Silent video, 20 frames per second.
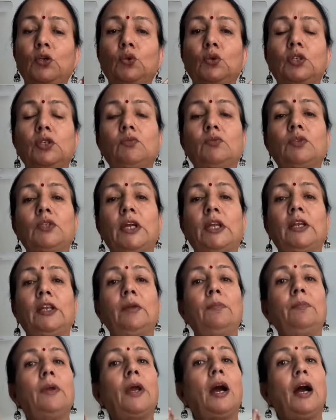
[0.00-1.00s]
यूट्यूब
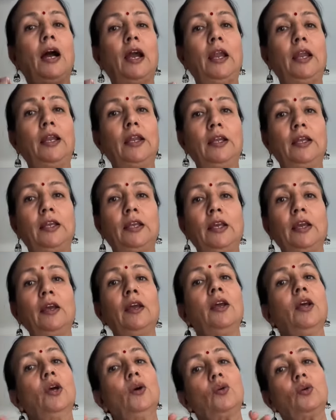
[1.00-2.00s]
चैनल पे हाय लिखिए
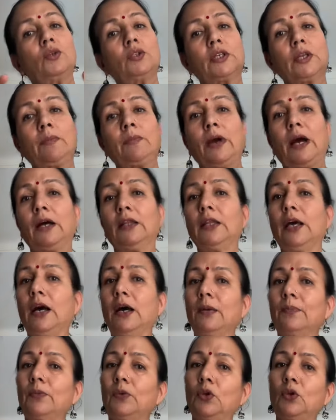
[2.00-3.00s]
उसके बाद
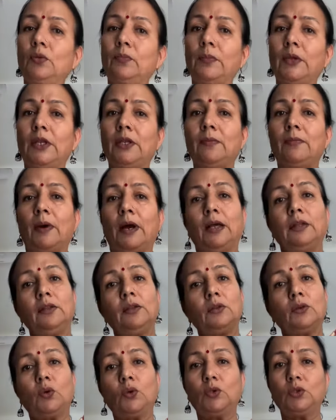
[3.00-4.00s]
आपकी और मेरी बात
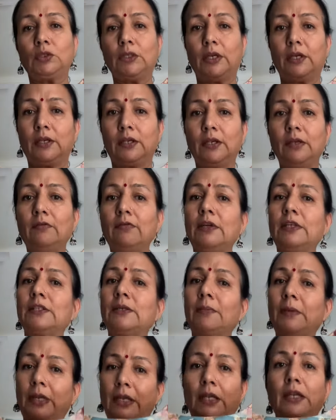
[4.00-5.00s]
हो जाएगी वैसे
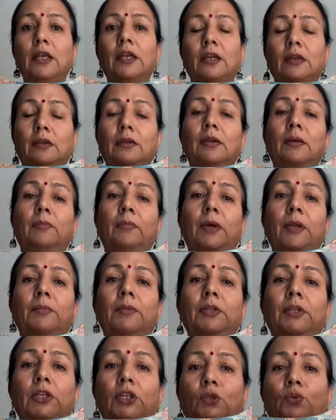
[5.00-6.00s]
मैंने नंबर भी
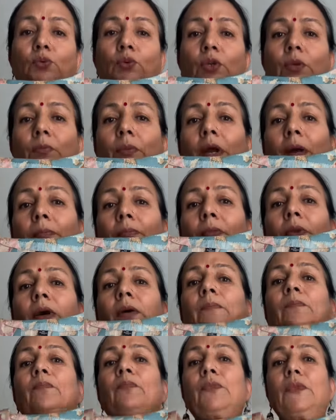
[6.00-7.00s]
दे दूँगी मैं अपना
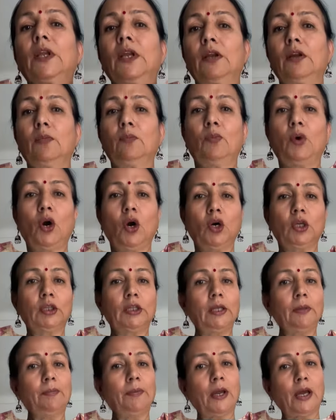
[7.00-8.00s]
तो बहुत
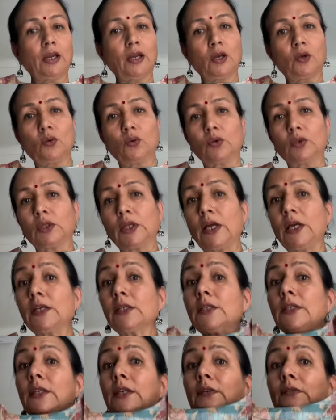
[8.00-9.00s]
ही प्यारा कुर्ता है
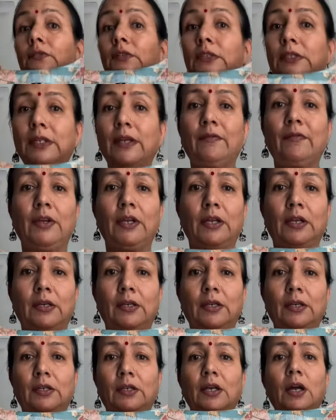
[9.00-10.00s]
सिर्फ सेवन
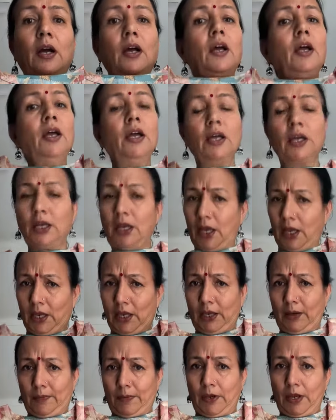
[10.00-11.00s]
हंड्रेड का
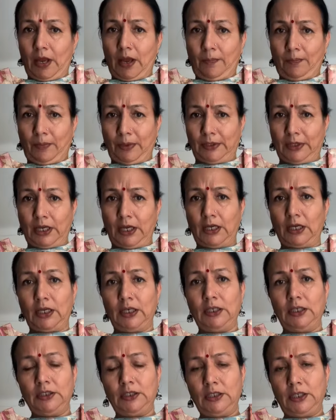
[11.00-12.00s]
कहीं भी आप पता कर
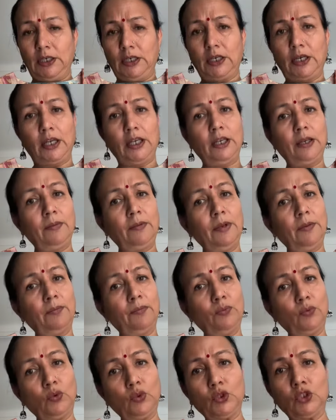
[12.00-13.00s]
लीजिए कहीं भी
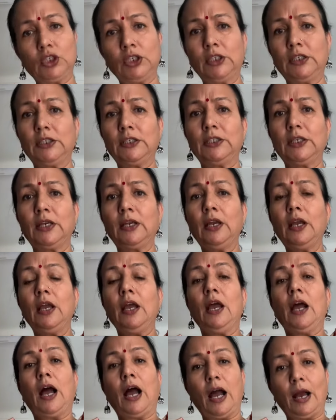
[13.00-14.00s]
पूछ लीजिए
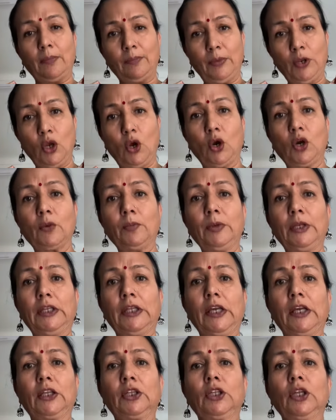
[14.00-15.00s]
आप भी और भी
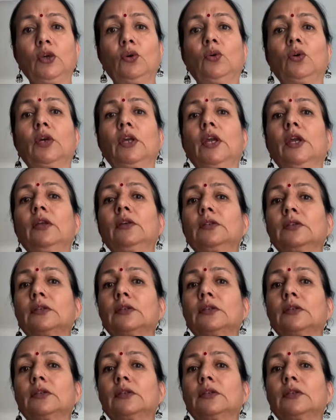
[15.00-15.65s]
देखते होंगे